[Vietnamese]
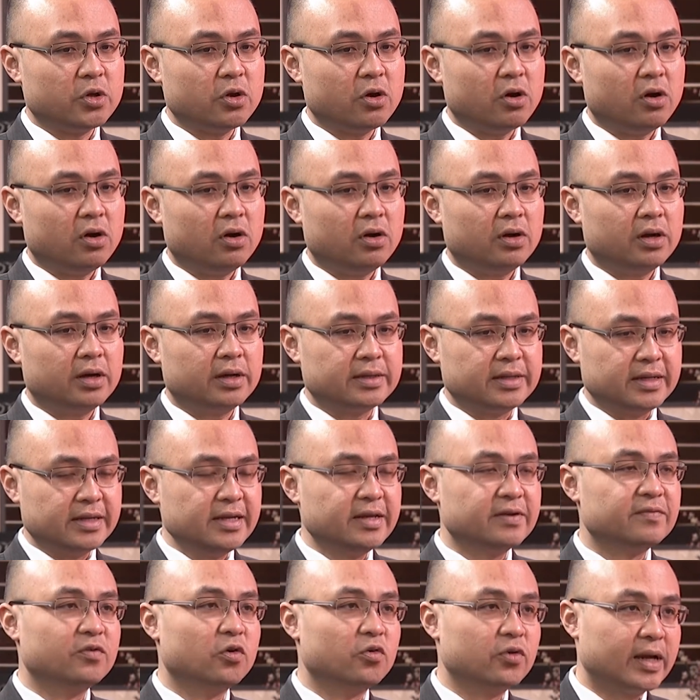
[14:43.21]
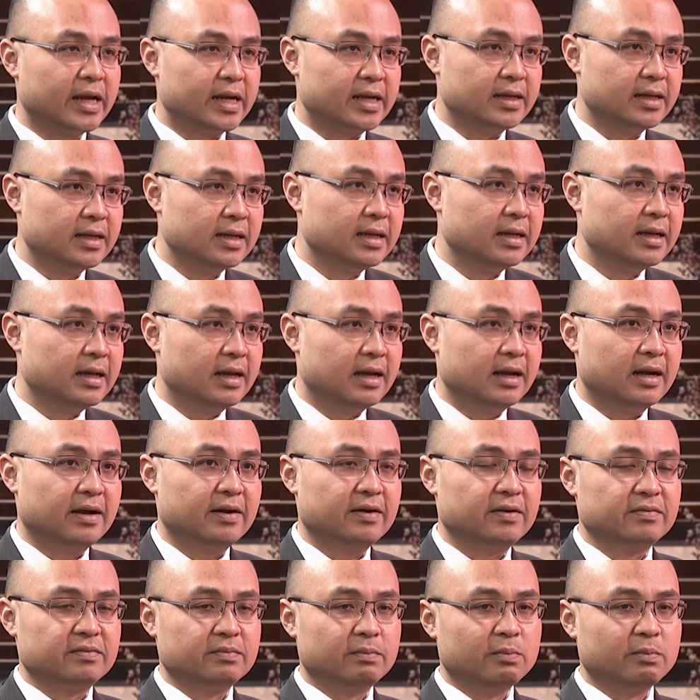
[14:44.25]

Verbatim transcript: cho những dịch vụ này ừ à,